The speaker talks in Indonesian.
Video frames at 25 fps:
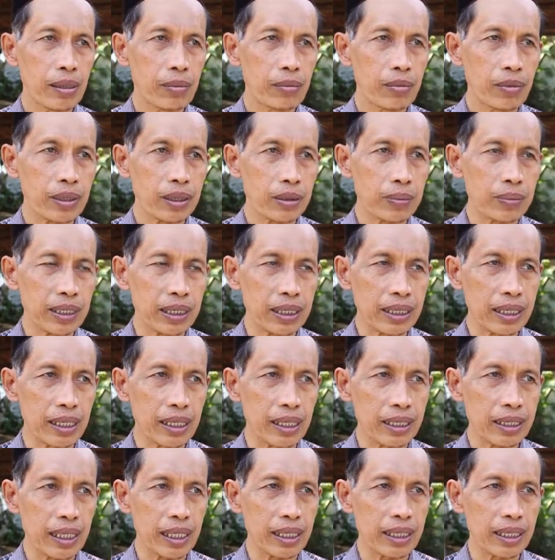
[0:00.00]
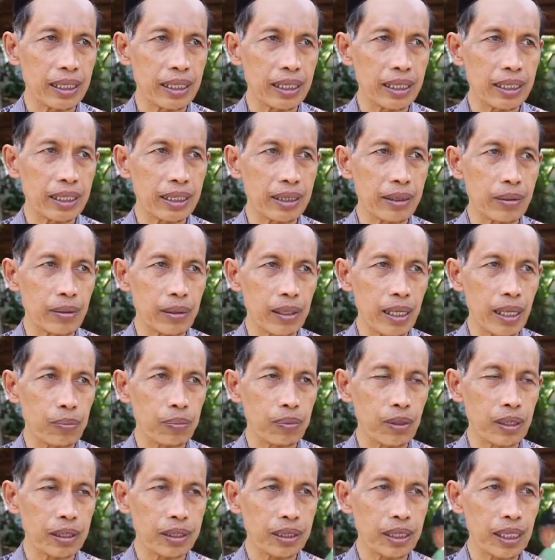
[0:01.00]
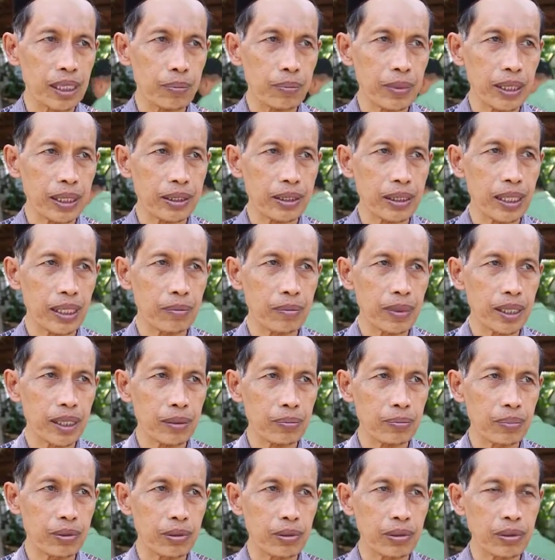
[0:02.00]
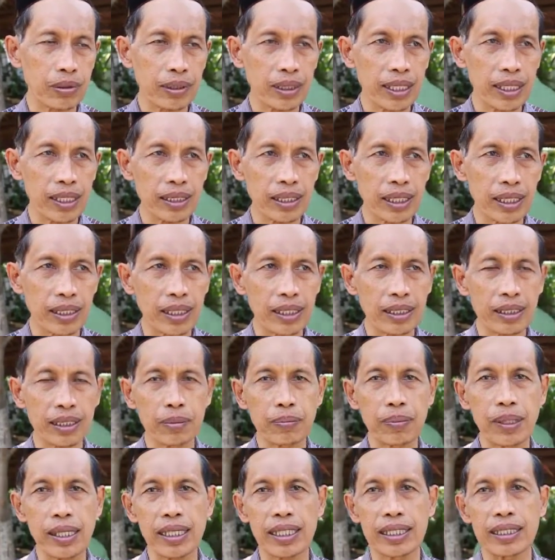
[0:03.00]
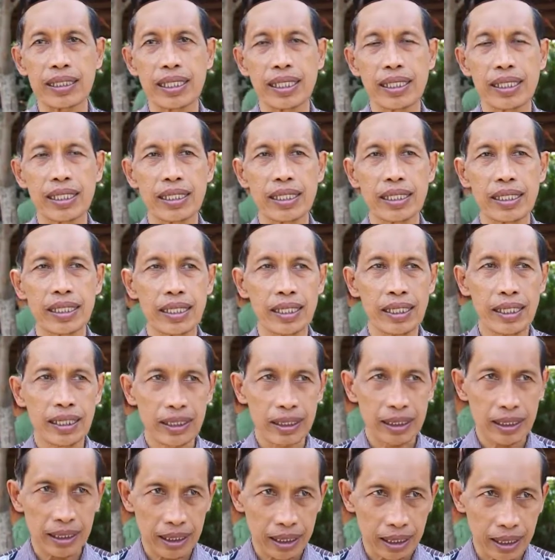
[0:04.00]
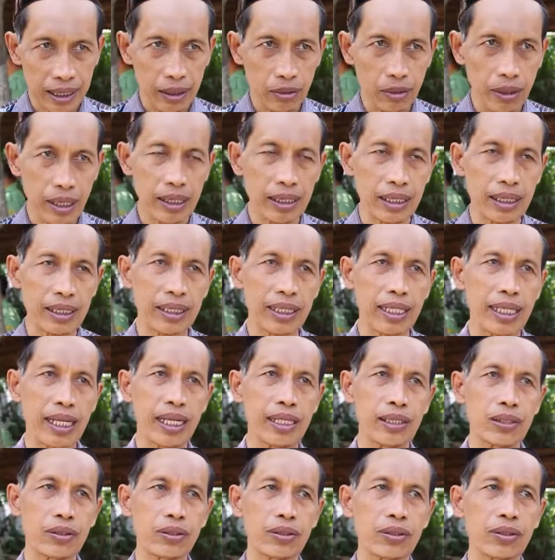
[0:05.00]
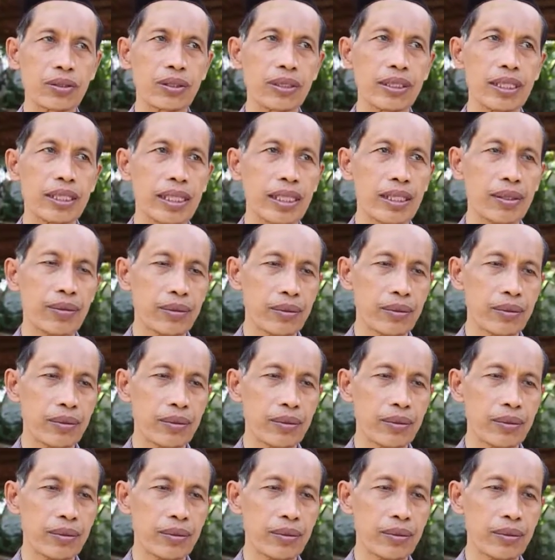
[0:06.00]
Musbida dan Kapolsek, Pak Camat, Bu Lurah dan lain sebagainya di kendaraan Kedalang khususnya.